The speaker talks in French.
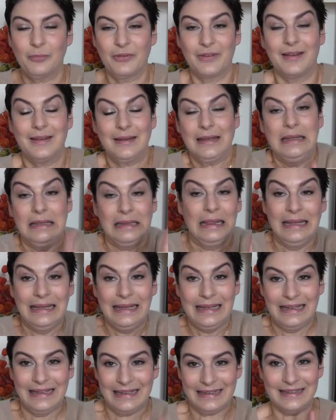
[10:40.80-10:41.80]
comme ça
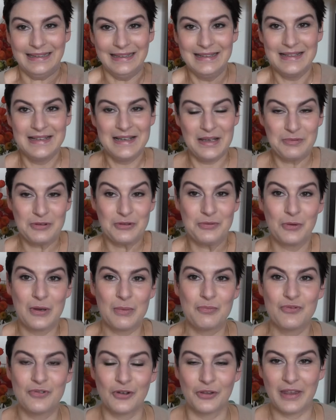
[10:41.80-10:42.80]
absolument
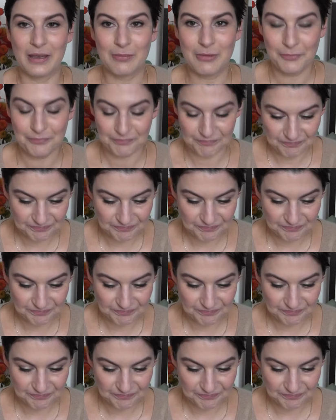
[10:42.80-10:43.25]
épouvantable